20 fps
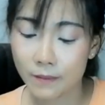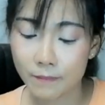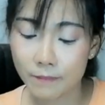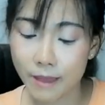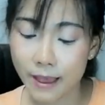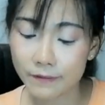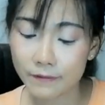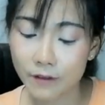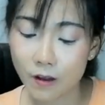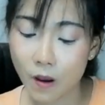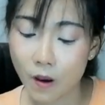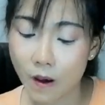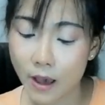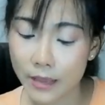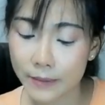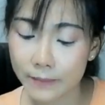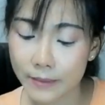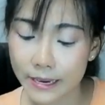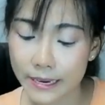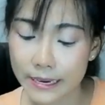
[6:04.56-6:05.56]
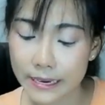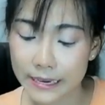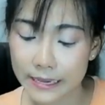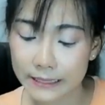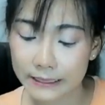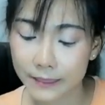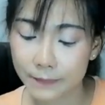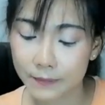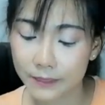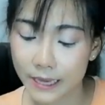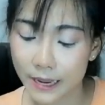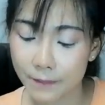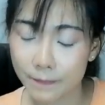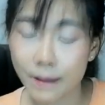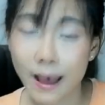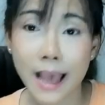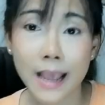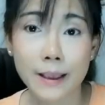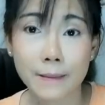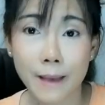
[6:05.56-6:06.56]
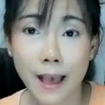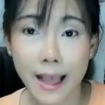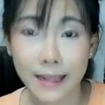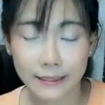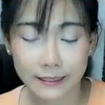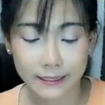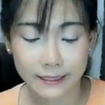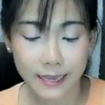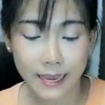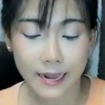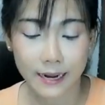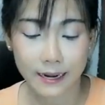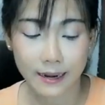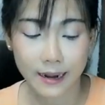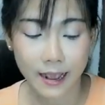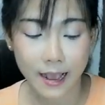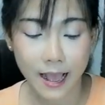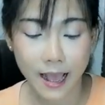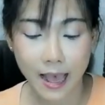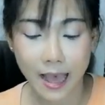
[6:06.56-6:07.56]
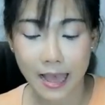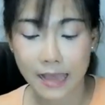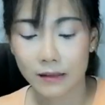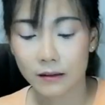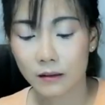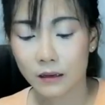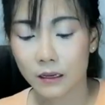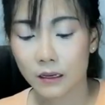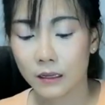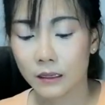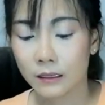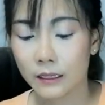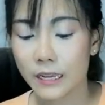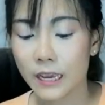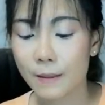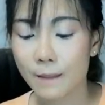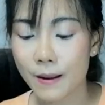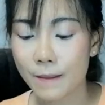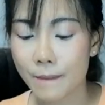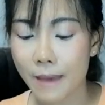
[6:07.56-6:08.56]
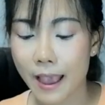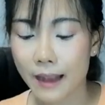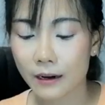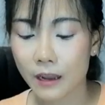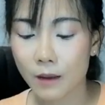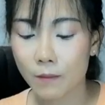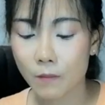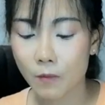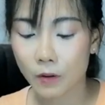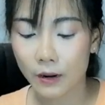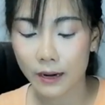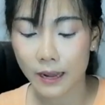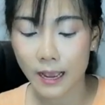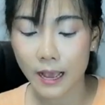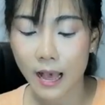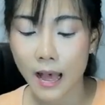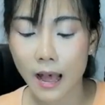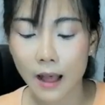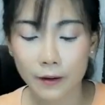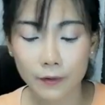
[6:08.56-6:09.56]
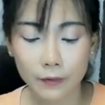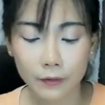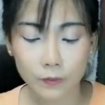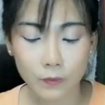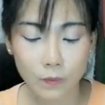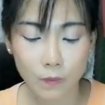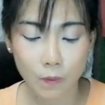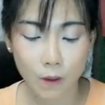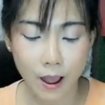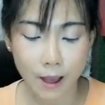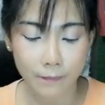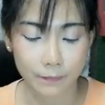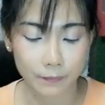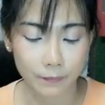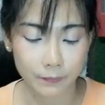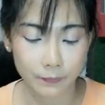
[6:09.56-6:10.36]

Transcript: แบงค์ร้อยมี 17ใบพันเจนะคะ ที่เป็นแบงค์ทั้งหมดนะคะ รวม